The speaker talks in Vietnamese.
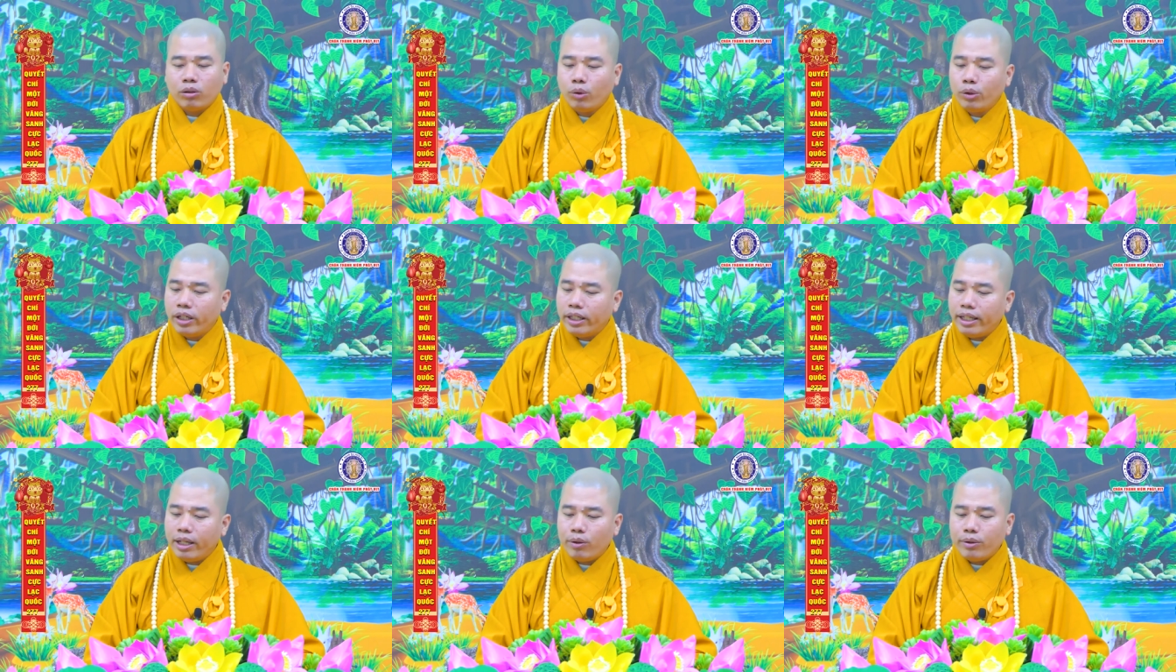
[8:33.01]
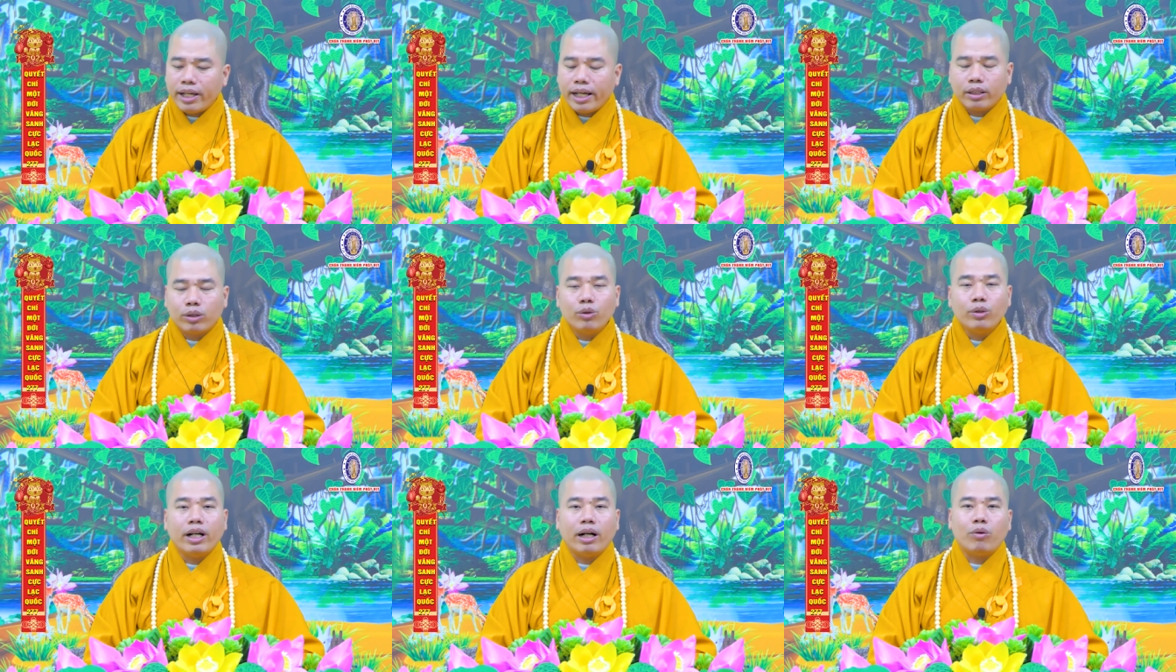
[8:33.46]
tôi đã gieo
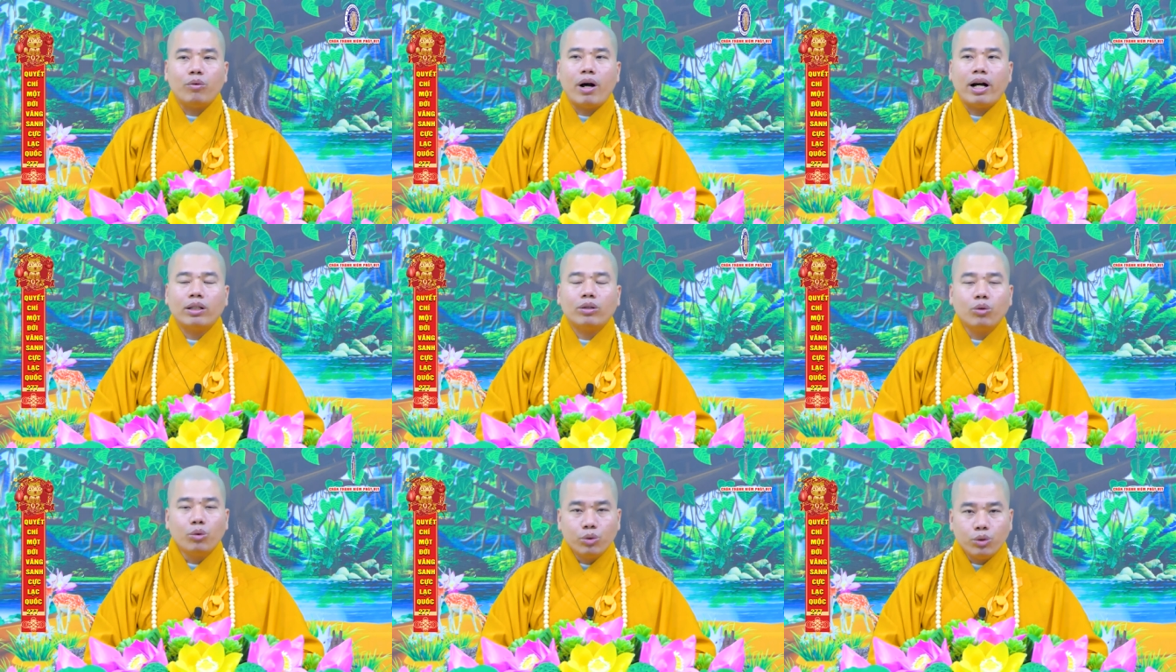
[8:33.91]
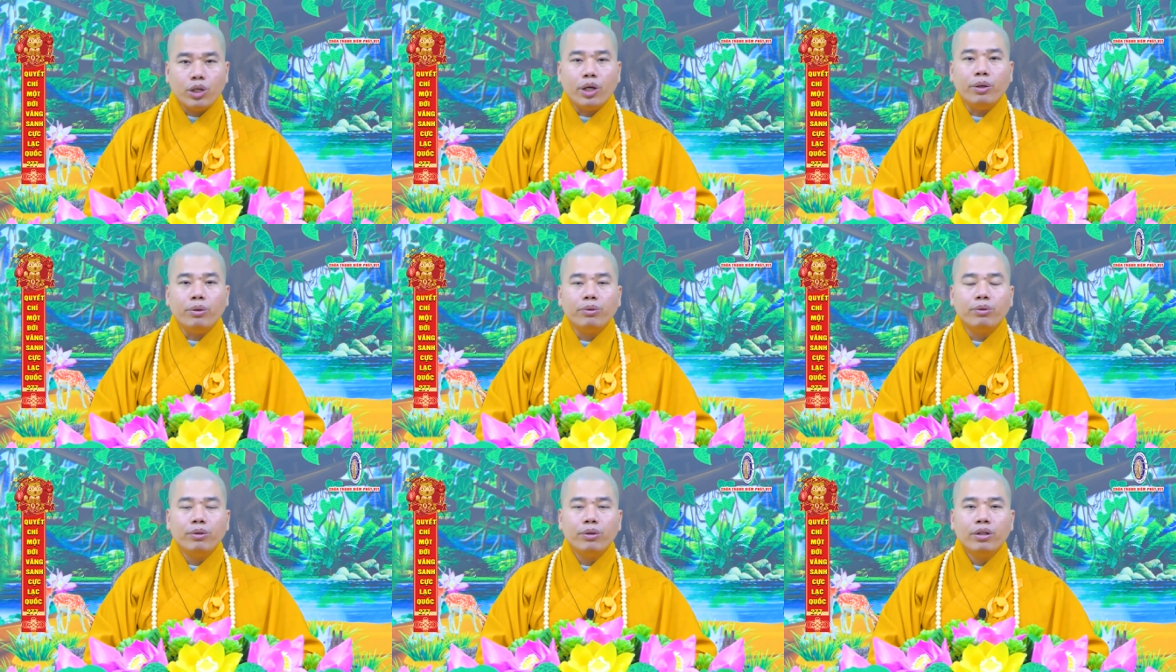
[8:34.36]
nhân tôi gặt quả tôi
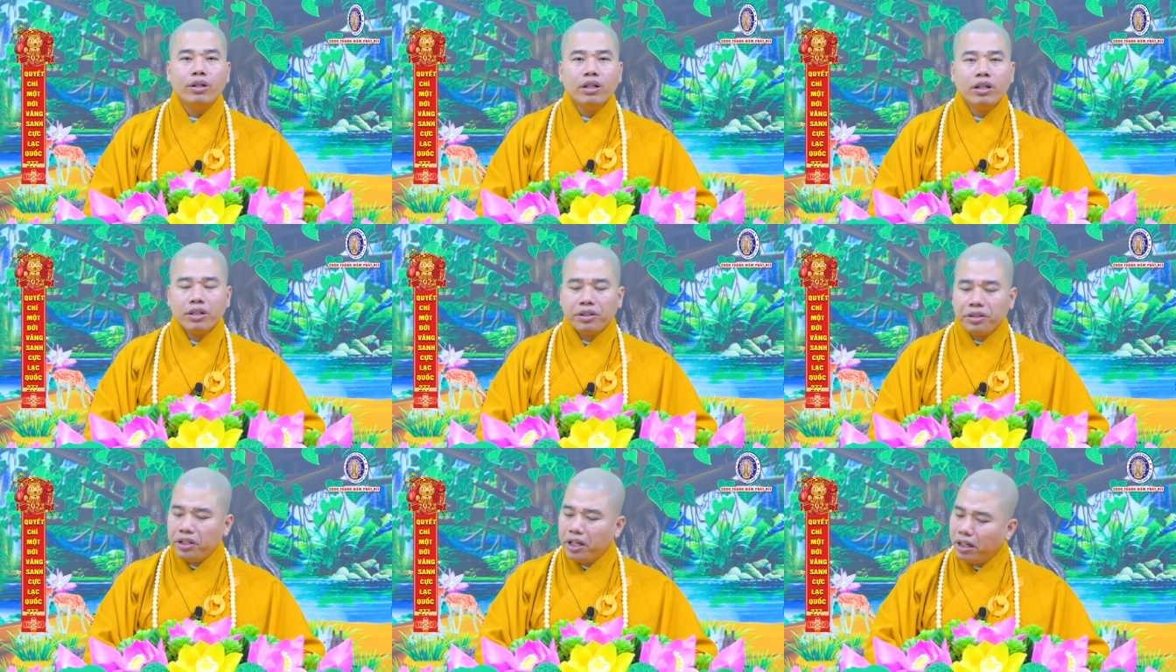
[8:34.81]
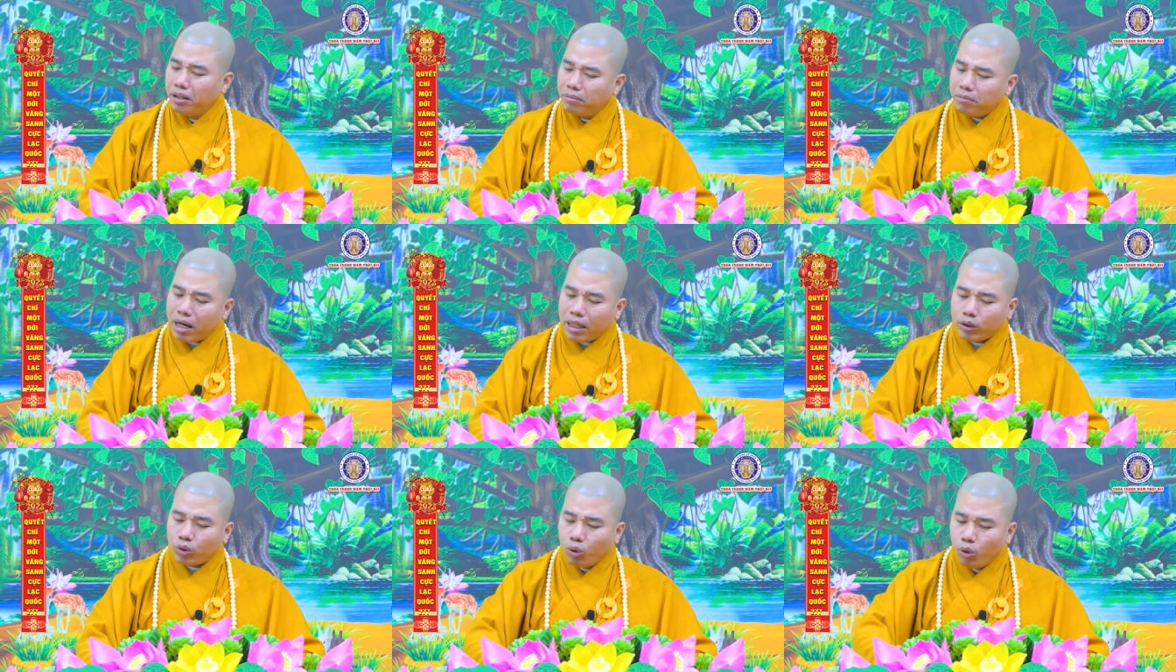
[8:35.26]
chịu
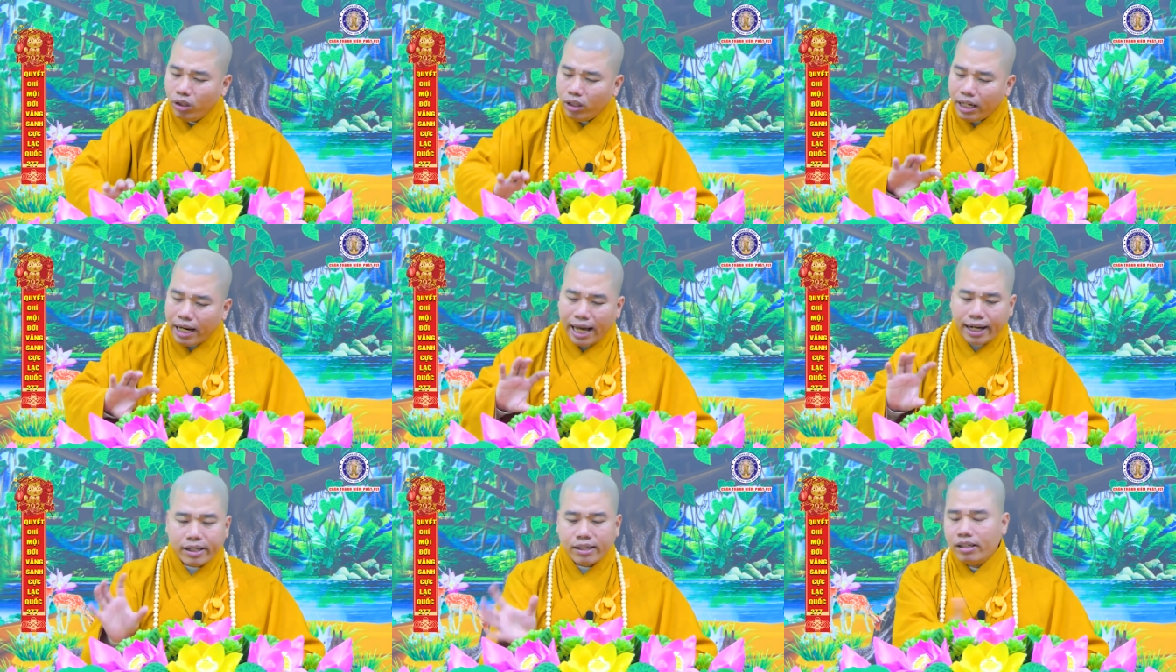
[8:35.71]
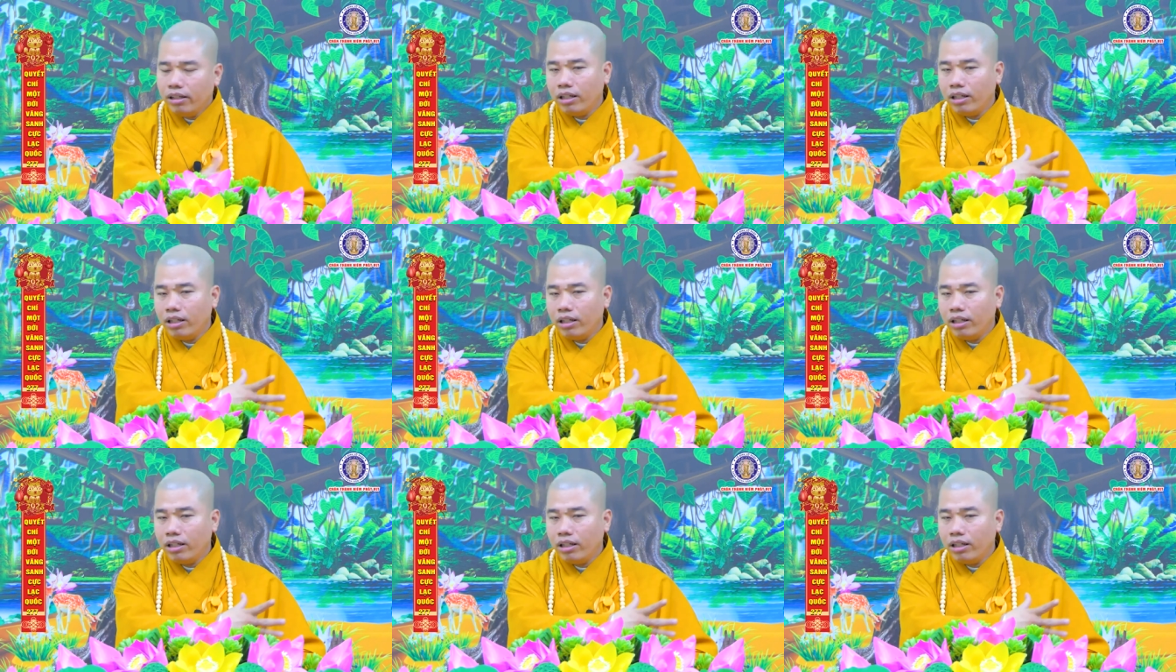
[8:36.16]
nhưng mà tôi lật